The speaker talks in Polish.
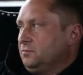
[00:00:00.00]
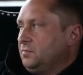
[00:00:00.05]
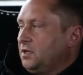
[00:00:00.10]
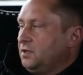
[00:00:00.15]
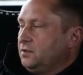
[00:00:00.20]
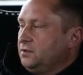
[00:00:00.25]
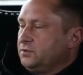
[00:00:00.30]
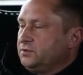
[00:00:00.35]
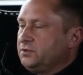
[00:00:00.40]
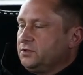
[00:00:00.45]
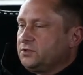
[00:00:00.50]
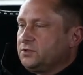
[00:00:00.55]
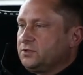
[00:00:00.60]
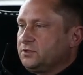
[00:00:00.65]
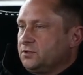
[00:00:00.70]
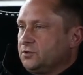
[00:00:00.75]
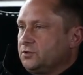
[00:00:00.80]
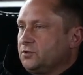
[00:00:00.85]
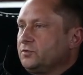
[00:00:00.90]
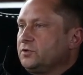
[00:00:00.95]
będąc jeszcze
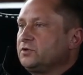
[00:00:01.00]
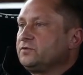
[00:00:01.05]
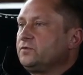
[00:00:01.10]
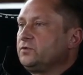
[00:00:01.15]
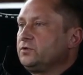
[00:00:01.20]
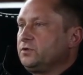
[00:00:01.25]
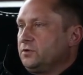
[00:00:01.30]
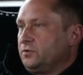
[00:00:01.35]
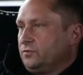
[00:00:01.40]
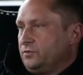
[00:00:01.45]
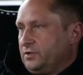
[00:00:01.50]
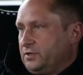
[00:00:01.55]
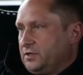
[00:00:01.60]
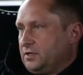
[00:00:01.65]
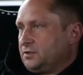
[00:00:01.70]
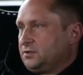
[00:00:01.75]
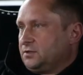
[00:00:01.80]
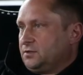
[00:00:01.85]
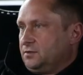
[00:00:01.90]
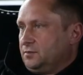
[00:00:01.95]
zresztą na zwolnieniu
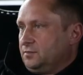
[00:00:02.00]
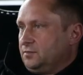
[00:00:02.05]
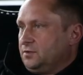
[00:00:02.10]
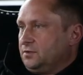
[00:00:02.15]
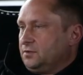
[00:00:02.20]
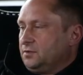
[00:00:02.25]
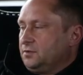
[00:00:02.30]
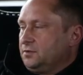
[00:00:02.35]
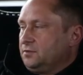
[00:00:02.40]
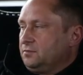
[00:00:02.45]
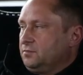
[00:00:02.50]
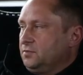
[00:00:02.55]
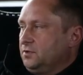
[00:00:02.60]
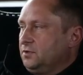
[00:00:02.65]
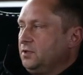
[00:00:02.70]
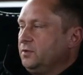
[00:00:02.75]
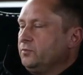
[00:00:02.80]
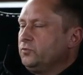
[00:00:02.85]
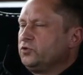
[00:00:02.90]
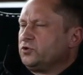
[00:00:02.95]
lekarskim i,
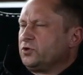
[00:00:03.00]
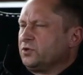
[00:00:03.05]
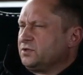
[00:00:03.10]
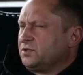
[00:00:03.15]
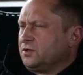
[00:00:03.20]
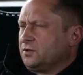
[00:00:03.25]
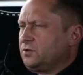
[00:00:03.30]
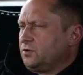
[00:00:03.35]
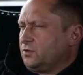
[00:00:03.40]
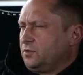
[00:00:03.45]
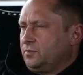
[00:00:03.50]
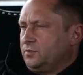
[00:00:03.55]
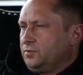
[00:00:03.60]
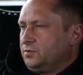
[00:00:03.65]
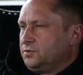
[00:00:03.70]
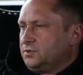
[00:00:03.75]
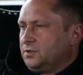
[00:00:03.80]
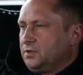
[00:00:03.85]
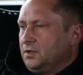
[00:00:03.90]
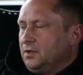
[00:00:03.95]
i nie musząc tego
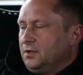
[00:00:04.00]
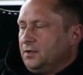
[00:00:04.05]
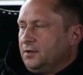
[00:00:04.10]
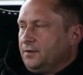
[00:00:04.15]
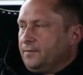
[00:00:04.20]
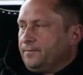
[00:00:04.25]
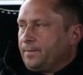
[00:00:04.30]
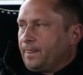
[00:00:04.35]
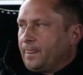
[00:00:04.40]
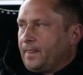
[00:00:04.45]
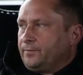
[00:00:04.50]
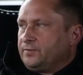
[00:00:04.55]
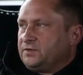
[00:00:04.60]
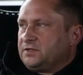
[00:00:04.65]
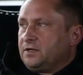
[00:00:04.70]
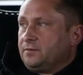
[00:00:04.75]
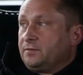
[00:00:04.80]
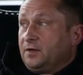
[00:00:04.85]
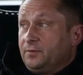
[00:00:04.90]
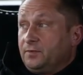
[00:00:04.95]
robić, mhm.
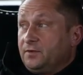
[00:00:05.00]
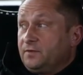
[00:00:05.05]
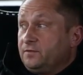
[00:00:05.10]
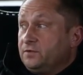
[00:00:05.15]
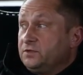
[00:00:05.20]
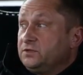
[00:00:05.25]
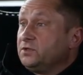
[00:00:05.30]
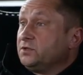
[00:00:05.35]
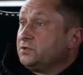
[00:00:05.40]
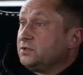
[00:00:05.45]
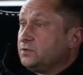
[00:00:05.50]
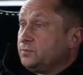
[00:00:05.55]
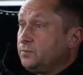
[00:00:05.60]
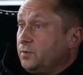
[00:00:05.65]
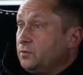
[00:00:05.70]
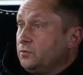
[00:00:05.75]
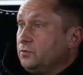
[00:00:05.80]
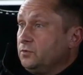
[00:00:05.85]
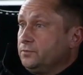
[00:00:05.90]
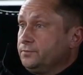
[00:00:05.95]
napisałem najpierw list do
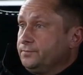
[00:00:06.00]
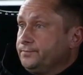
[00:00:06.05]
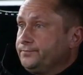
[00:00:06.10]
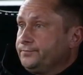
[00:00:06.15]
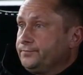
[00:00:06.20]
zespołu,